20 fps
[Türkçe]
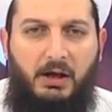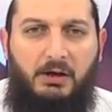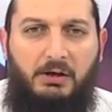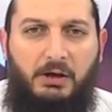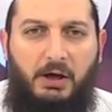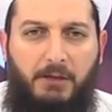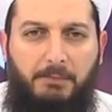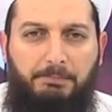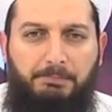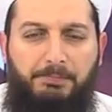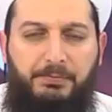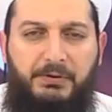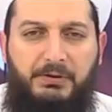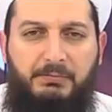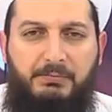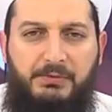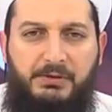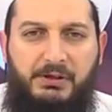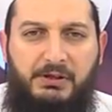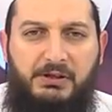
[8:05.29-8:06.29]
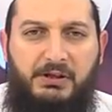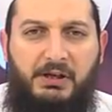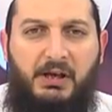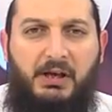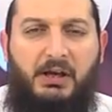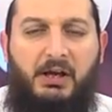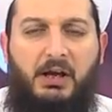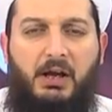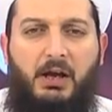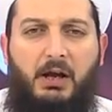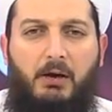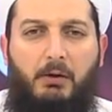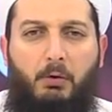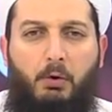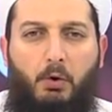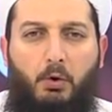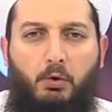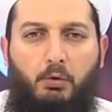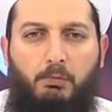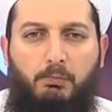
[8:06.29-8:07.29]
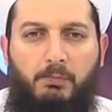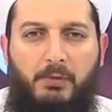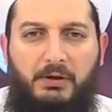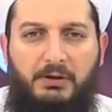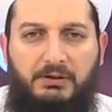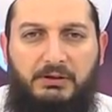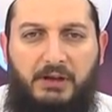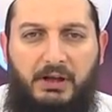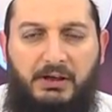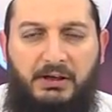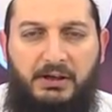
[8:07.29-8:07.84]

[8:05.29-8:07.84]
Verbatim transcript: Rabbim size o ümmetten,